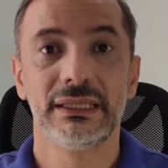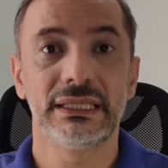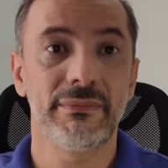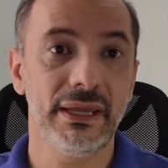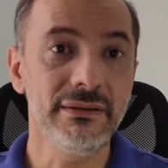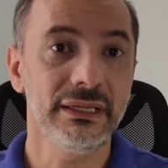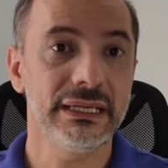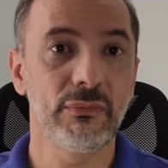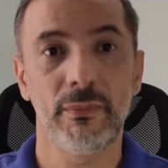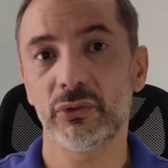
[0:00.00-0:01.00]
También que
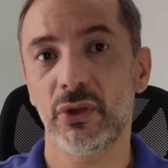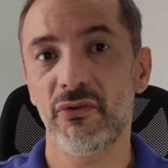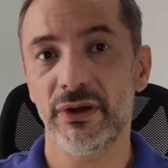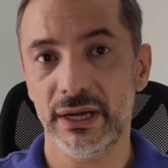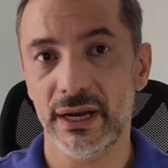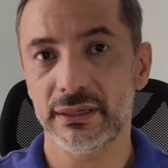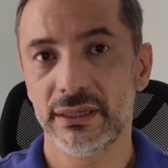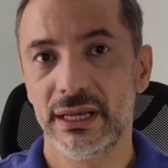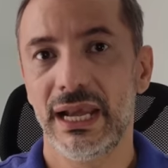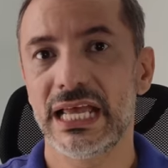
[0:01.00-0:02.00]
al momento de frenar,
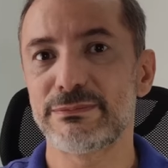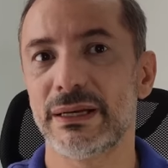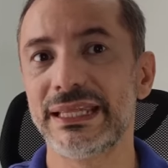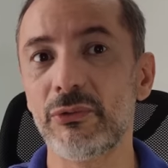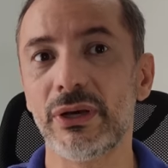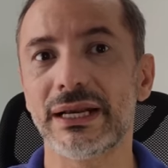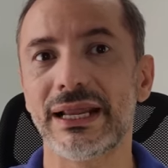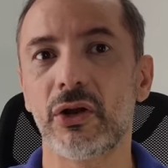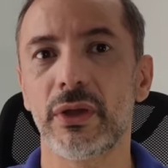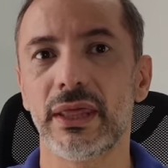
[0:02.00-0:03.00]
las partículas
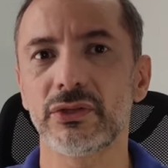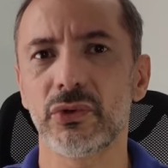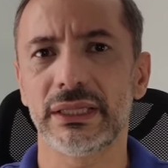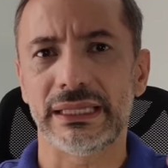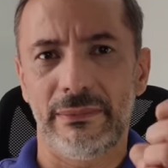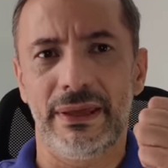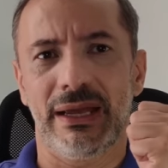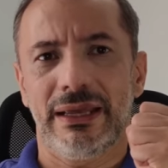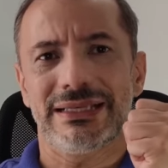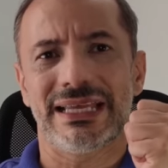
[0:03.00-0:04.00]
recogidas durante el
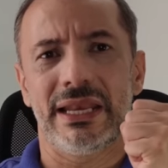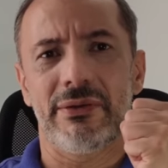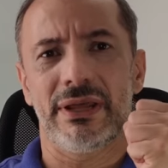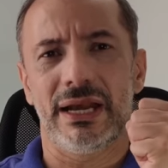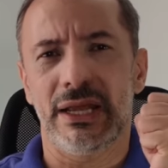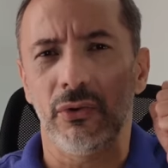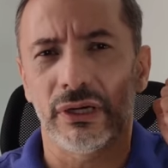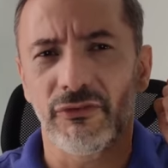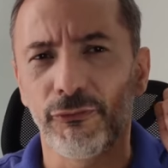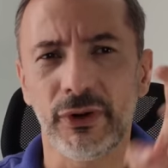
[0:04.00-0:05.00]
viaje se liberarían con
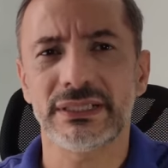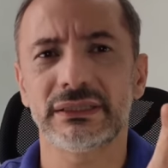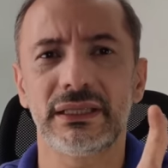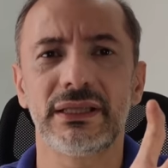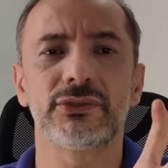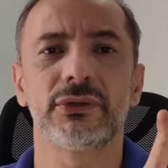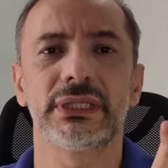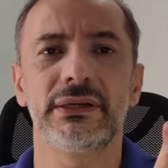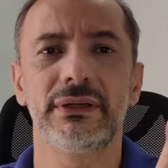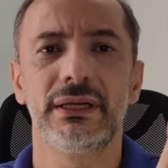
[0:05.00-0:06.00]
una fuerza tan
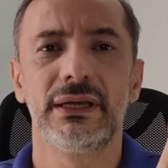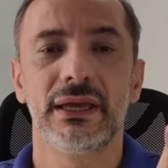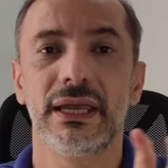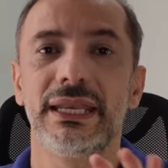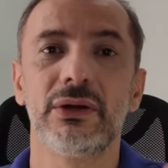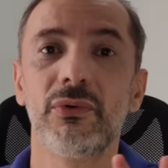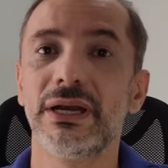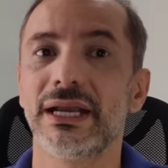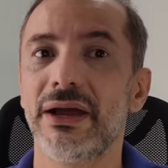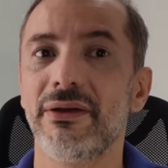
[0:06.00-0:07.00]
destructiva que
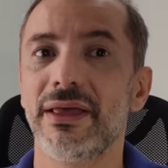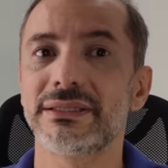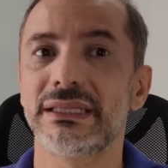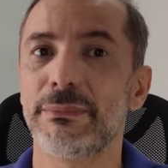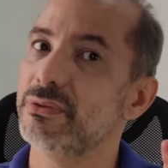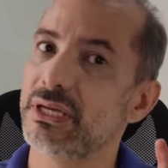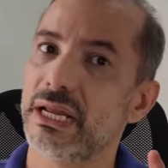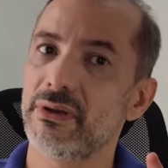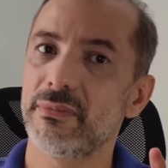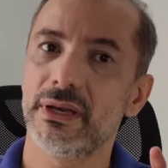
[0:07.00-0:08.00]
ninguna nave de este tipo sería
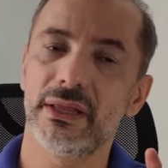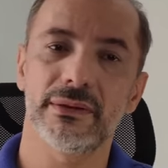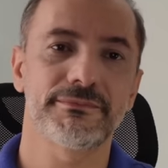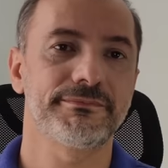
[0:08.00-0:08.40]
bienvenida.